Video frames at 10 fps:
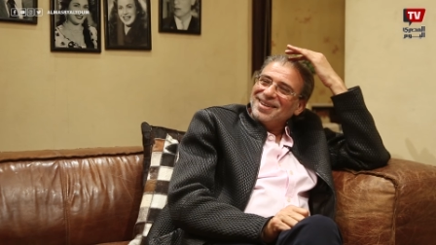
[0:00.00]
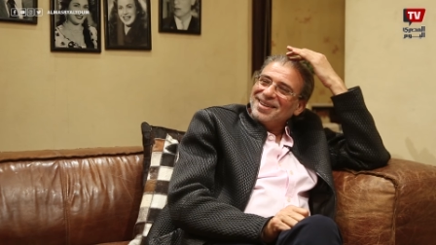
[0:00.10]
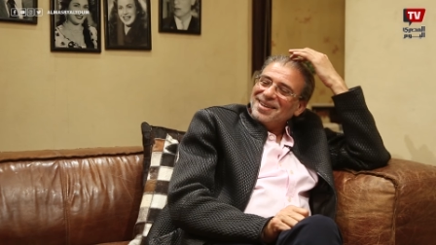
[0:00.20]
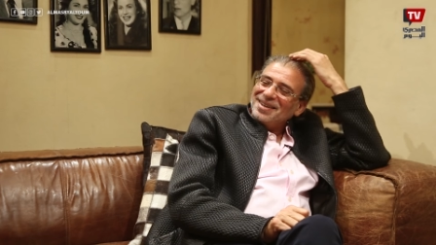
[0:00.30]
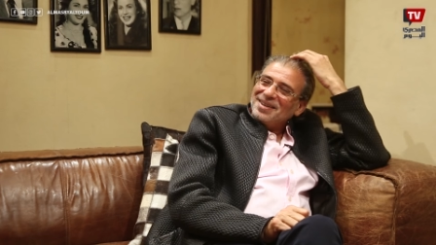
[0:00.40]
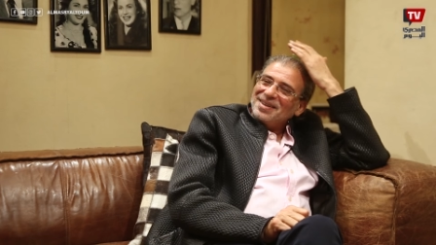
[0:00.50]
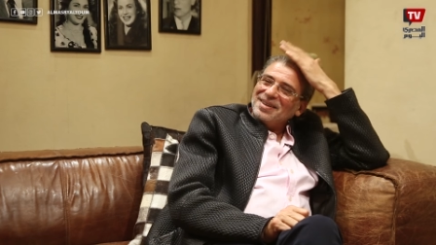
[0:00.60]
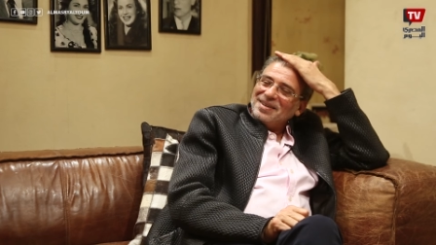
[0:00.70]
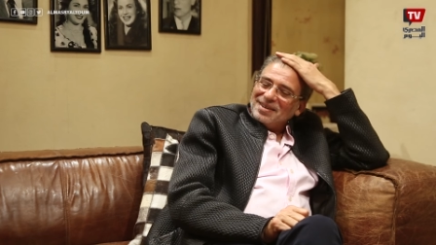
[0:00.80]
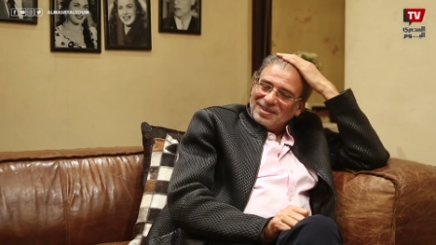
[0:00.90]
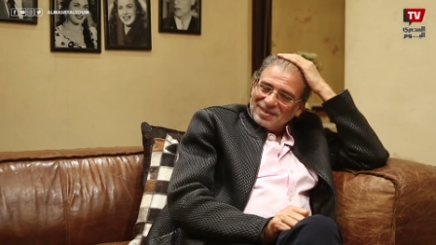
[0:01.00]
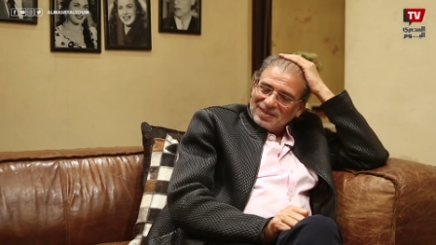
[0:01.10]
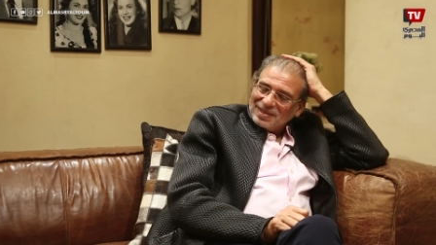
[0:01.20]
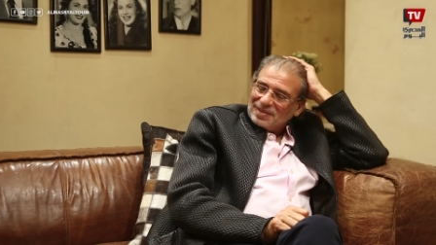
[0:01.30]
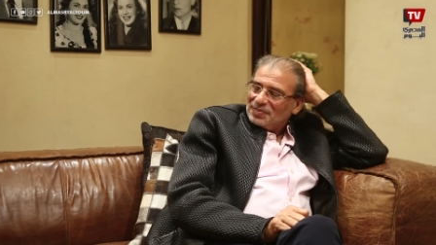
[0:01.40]
انا اسف
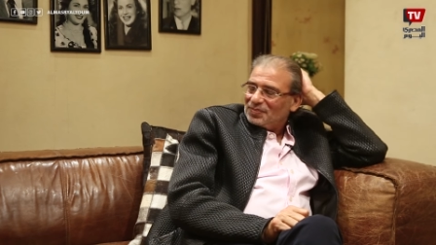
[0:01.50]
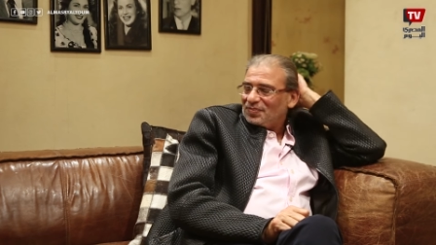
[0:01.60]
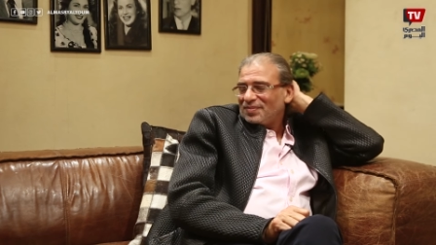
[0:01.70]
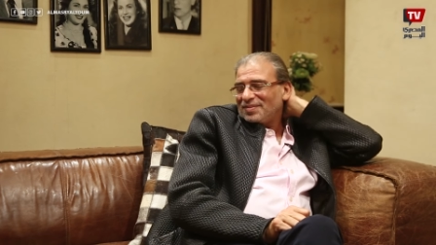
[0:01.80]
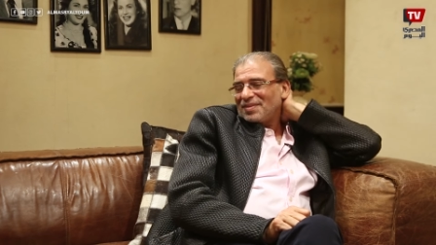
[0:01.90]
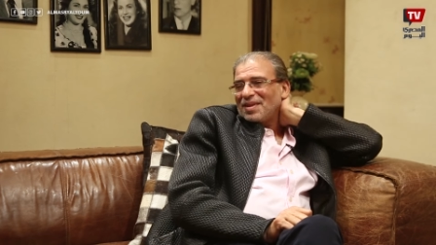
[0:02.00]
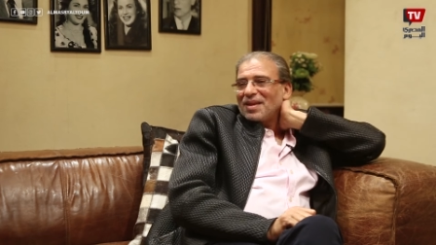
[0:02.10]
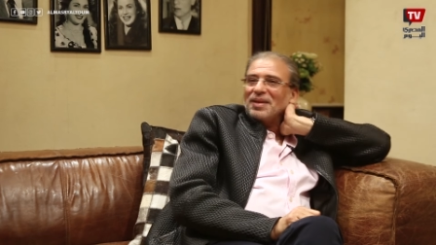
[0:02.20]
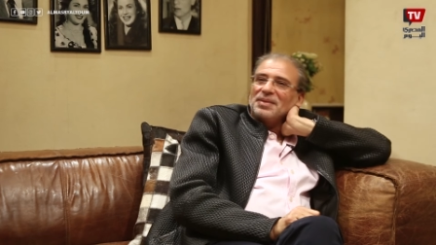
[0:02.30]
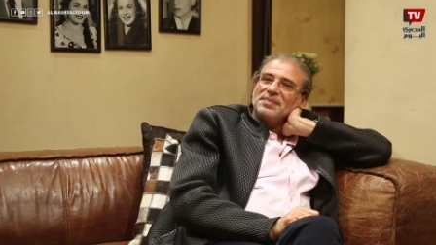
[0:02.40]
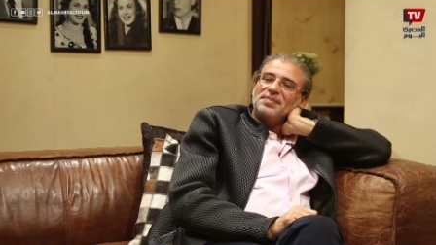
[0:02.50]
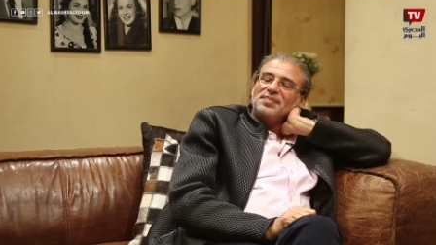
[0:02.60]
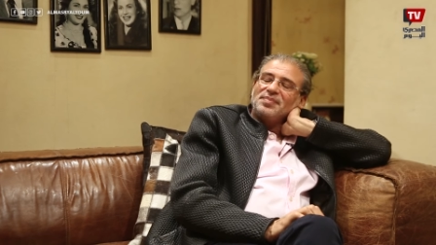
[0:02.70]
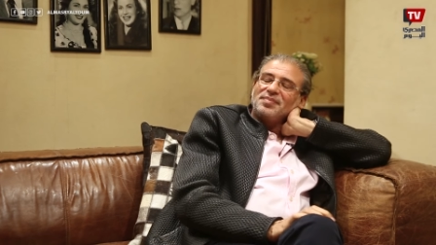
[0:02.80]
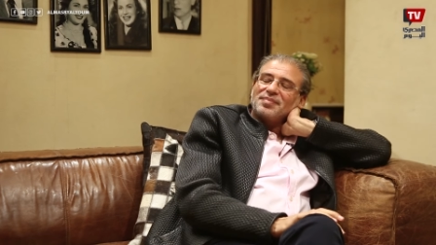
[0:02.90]
يعني
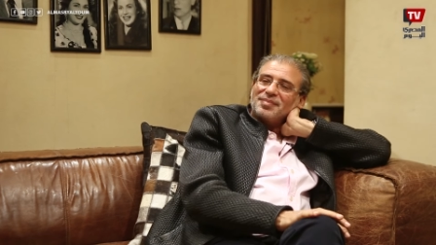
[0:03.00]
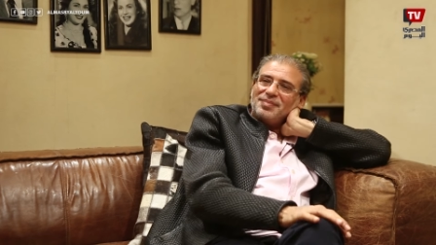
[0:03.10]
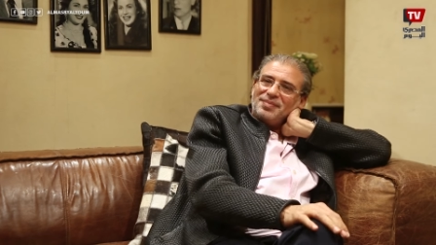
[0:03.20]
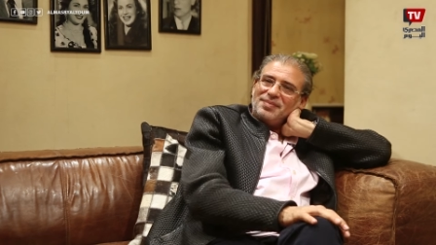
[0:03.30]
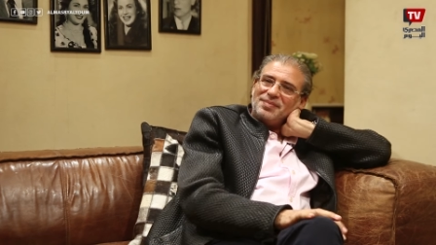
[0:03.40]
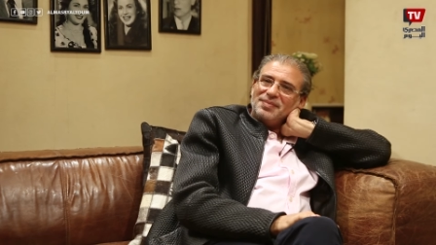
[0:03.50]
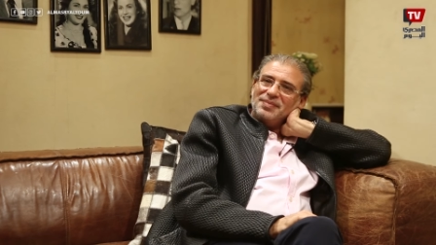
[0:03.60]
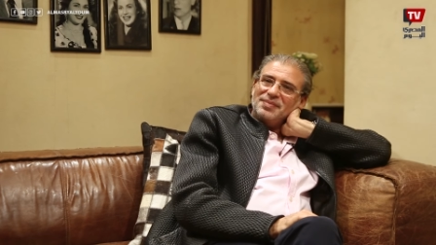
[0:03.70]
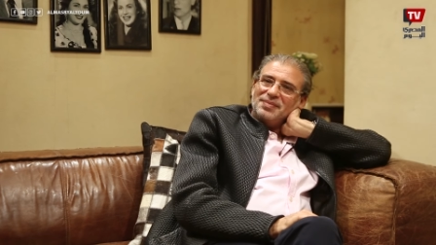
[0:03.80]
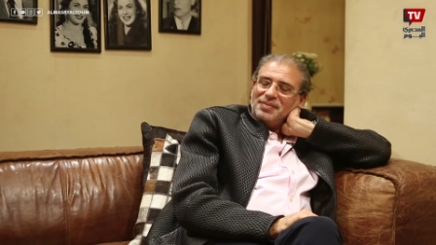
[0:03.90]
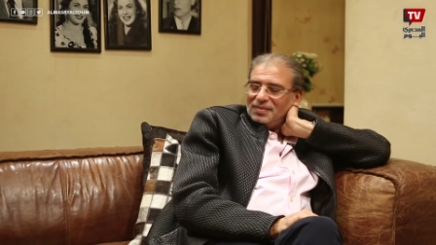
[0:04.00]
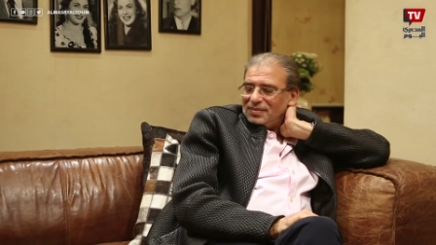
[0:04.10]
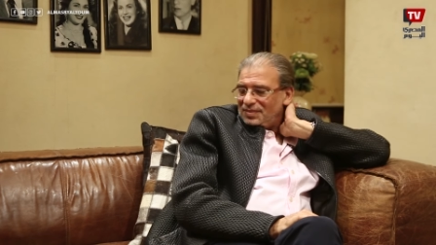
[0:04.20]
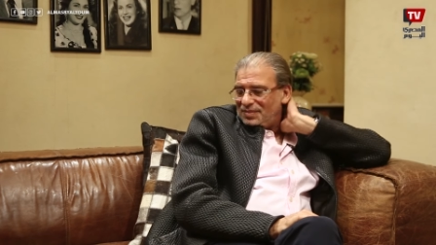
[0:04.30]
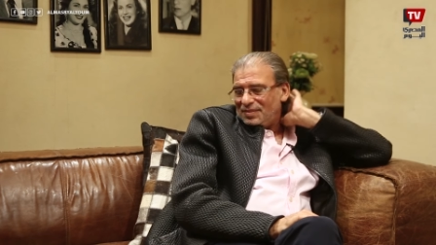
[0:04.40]
ما عملوش حاجه بس عنده
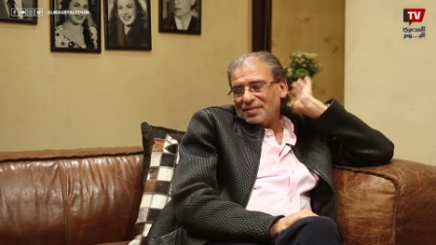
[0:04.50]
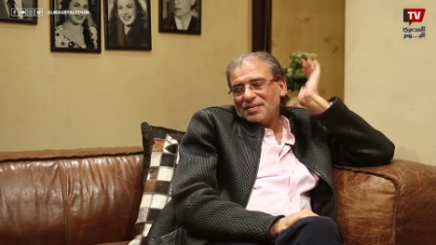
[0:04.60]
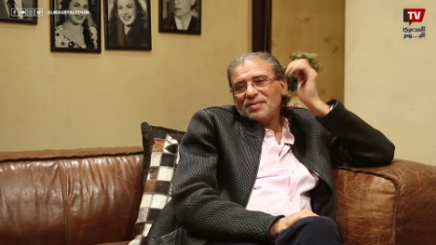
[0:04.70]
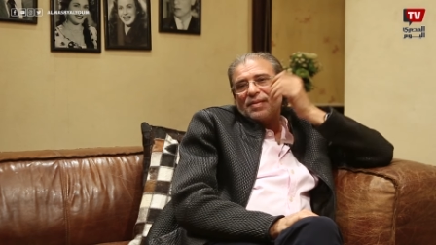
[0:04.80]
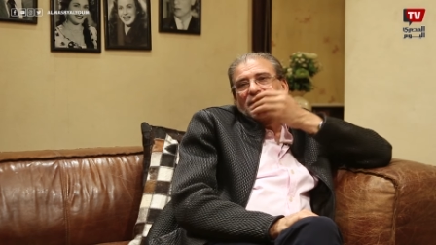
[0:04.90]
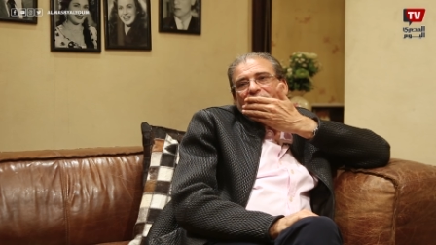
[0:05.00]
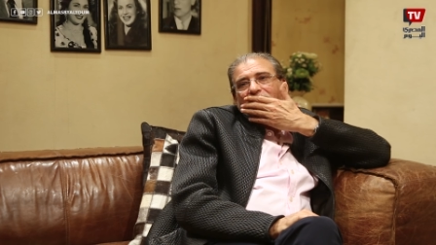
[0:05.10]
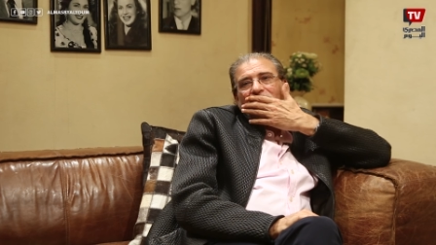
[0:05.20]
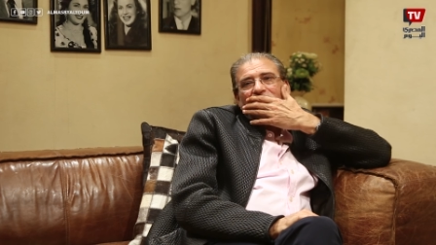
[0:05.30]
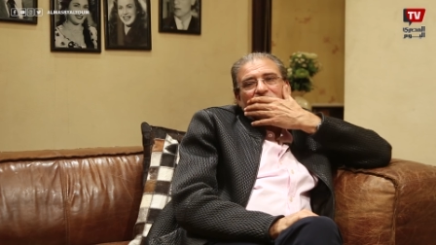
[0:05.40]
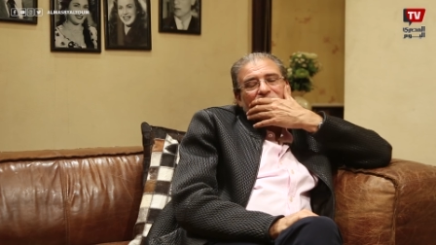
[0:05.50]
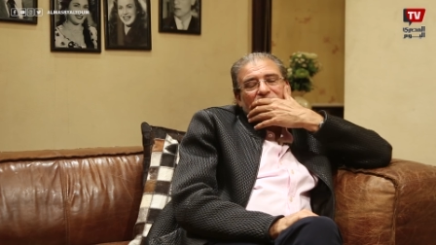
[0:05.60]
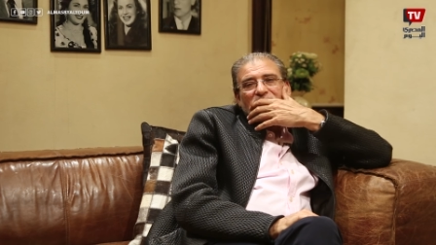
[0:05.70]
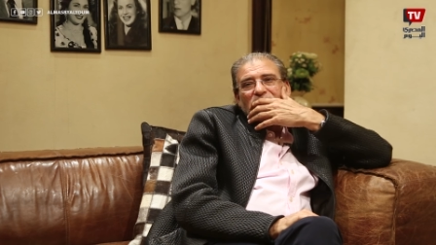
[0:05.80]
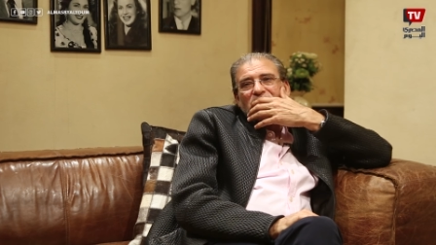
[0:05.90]
هو جدا
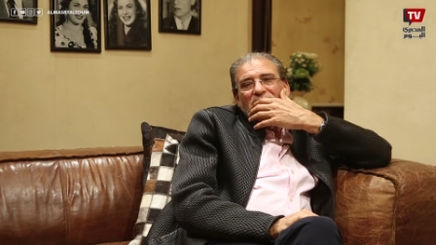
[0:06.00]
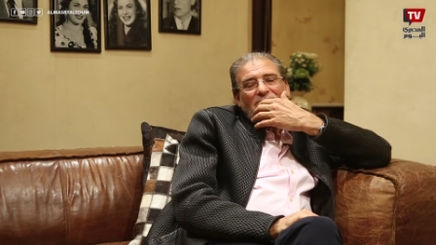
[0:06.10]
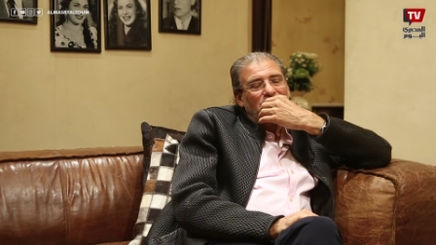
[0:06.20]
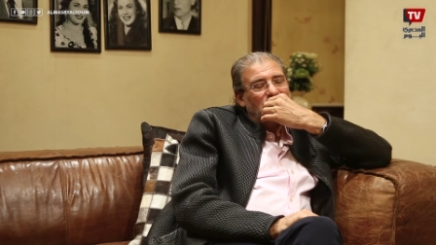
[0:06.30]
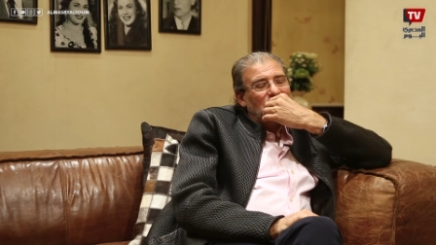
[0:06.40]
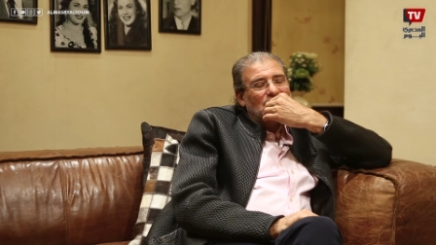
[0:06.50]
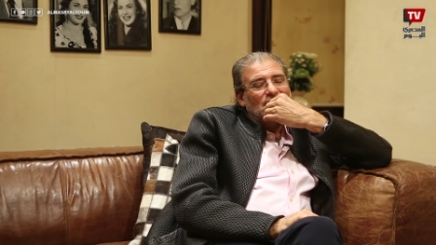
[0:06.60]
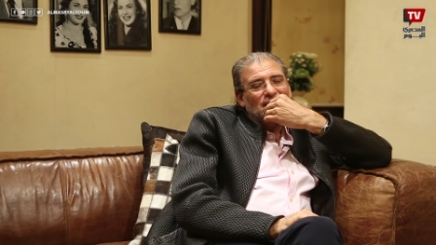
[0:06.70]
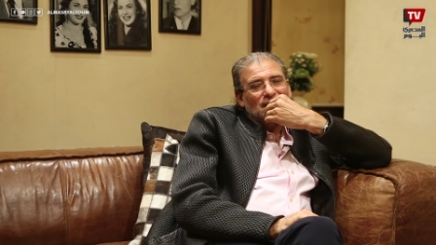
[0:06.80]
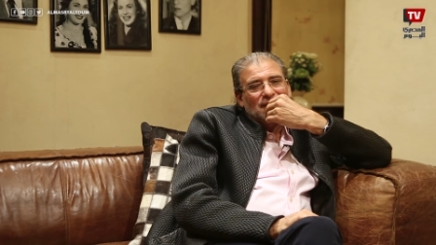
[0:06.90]
مختلف الحمد لله